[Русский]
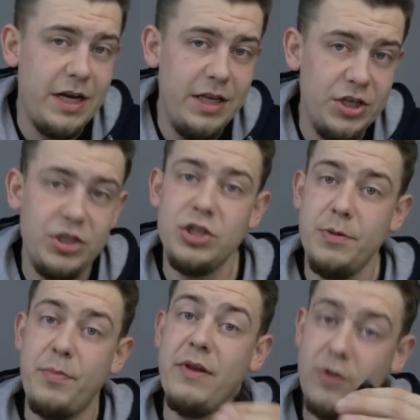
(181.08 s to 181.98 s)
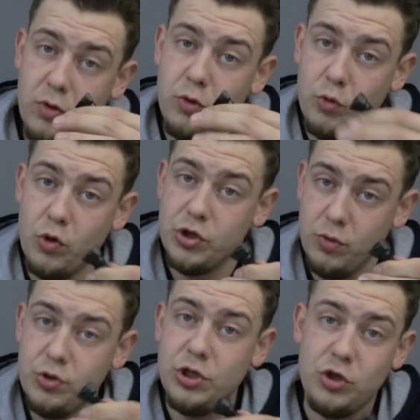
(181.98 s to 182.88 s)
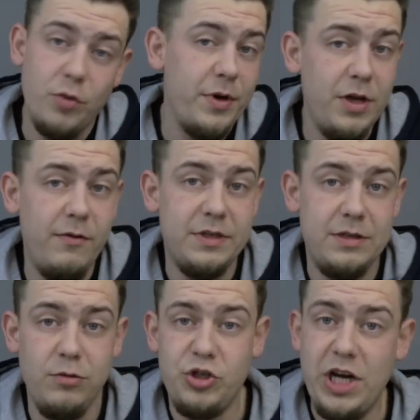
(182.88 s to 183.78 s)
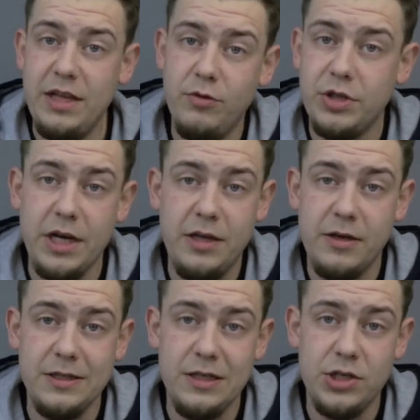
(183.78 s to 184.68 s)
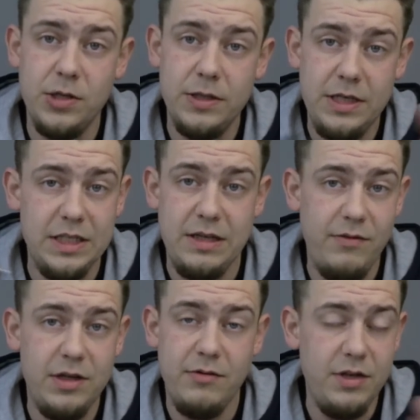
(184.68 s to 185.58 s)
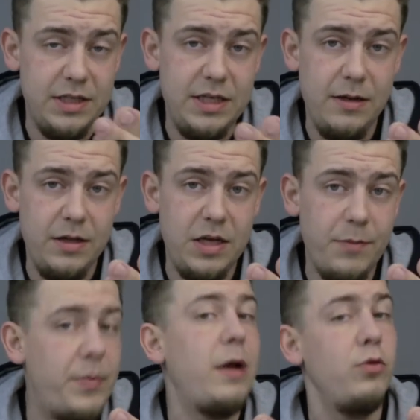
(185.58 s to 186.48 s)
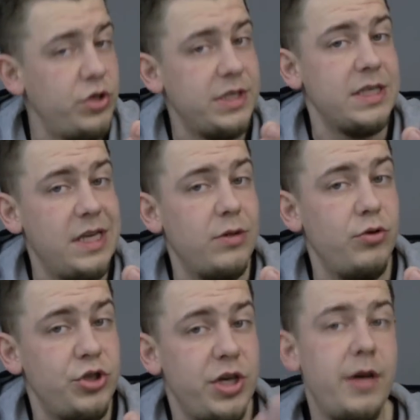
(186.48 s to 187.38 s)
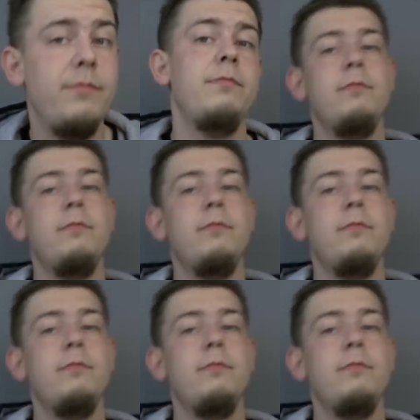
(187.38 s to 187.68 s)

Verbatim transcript: конечно же, провернуть тоже нужно, чтобы она у вас случайно вот так не разложилась. Если вы этого не сделаете, получится следующее.